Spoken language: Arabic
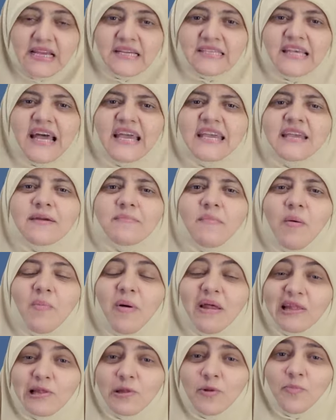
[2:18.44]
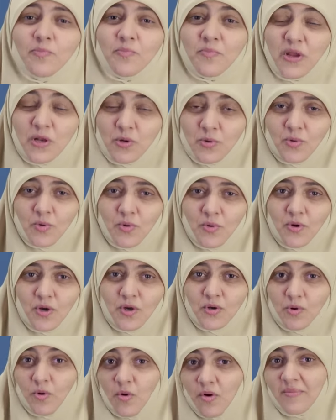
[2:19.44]
زي ما بطلب منه
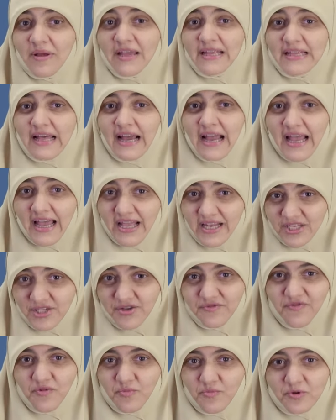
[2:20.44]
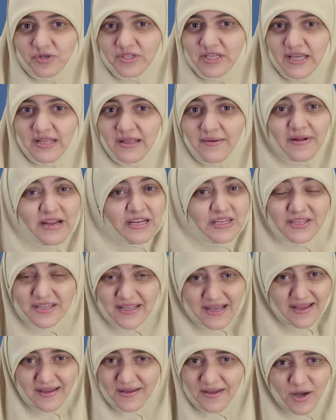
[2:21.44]
ان هو ما يتدخلش في امور زي ده مالك
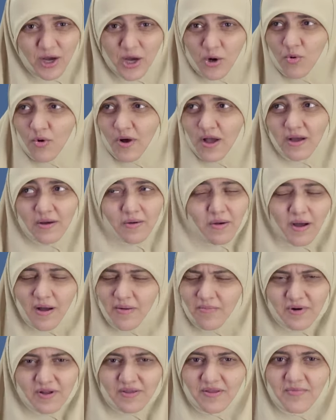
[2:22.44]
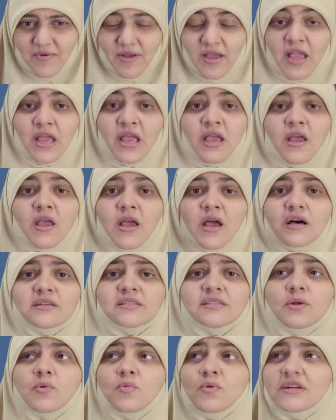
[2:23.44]
انت اخوها امر طبيعي
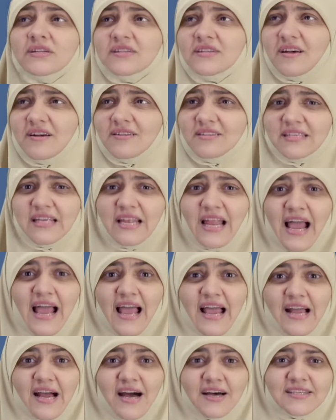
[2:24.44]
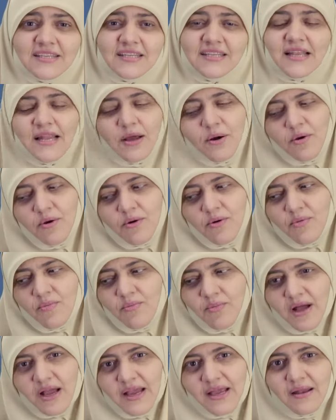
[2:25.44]
اصل الورث اصل الحاجه اصل الدنيا
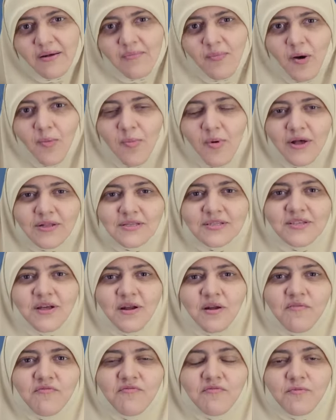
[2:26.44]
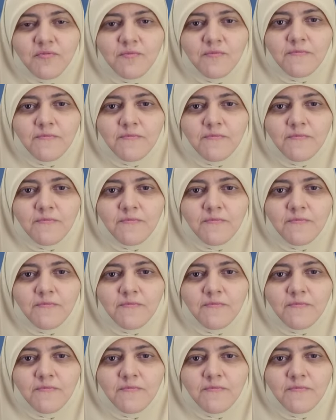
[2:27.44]
هم عيله مع بعض تصرفوا